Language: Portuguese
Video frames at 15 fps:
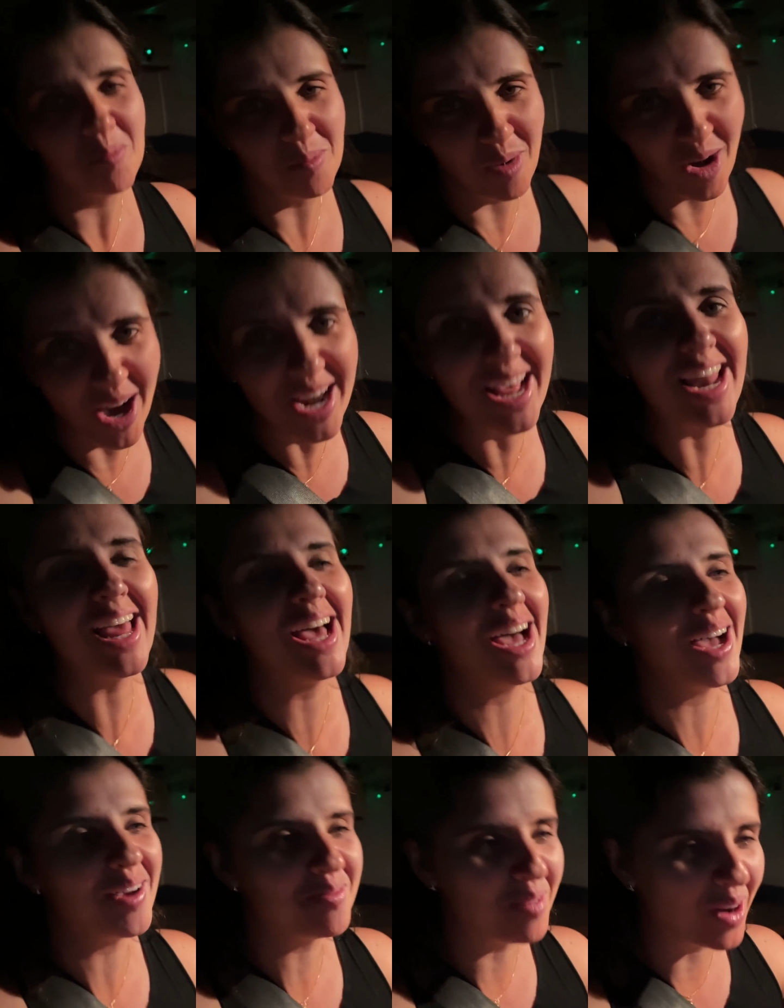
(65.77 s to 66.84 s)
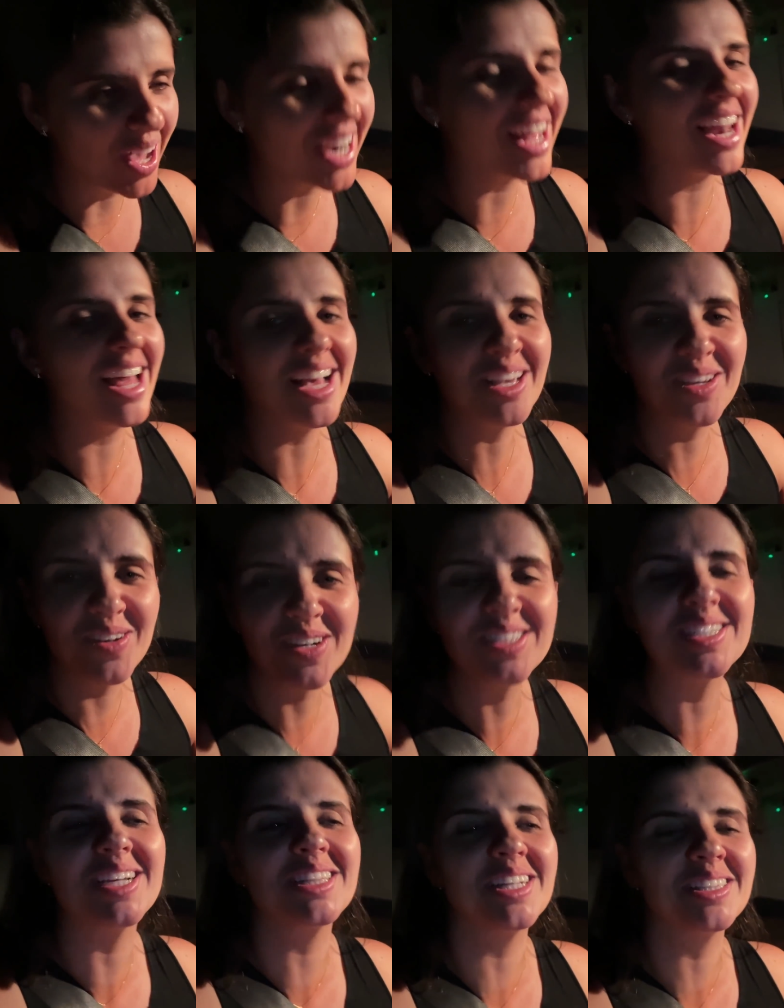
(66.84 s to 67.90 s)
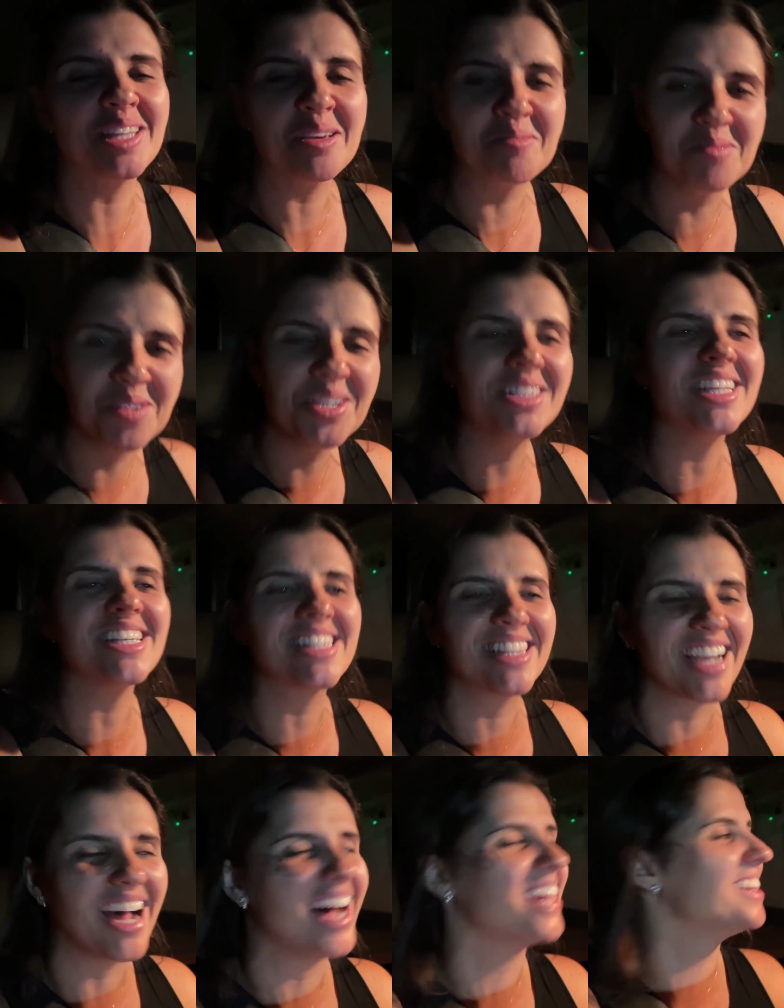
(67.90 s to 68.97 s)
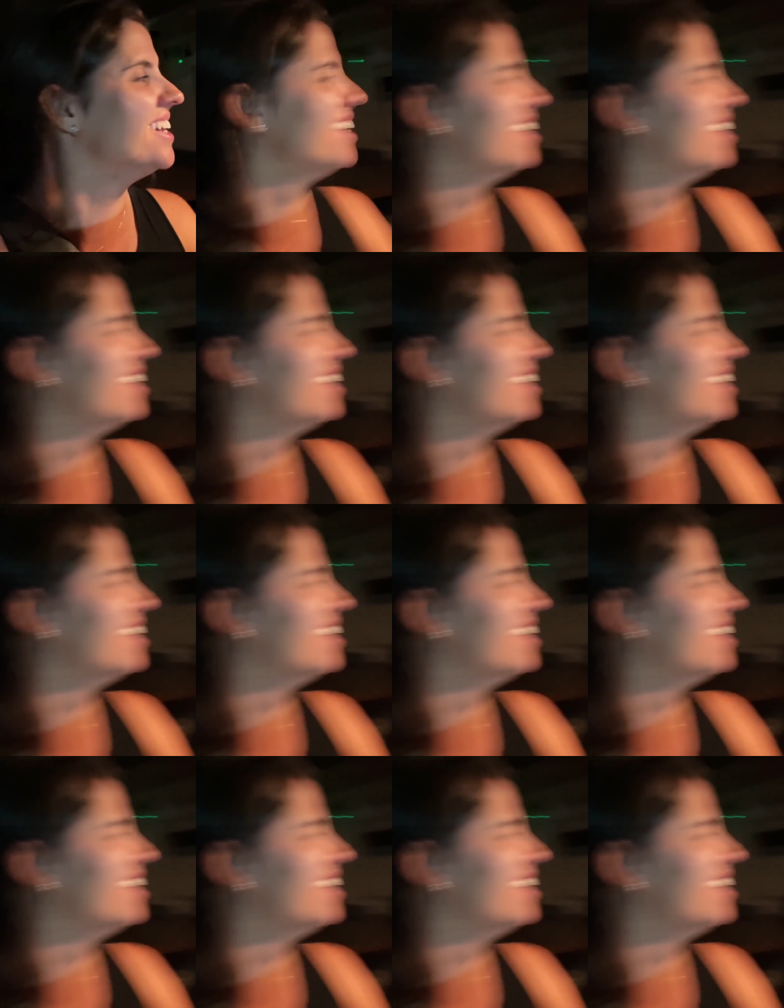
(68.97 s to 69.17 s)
bora lá, bora lá que hoje ainda tem muita estrada.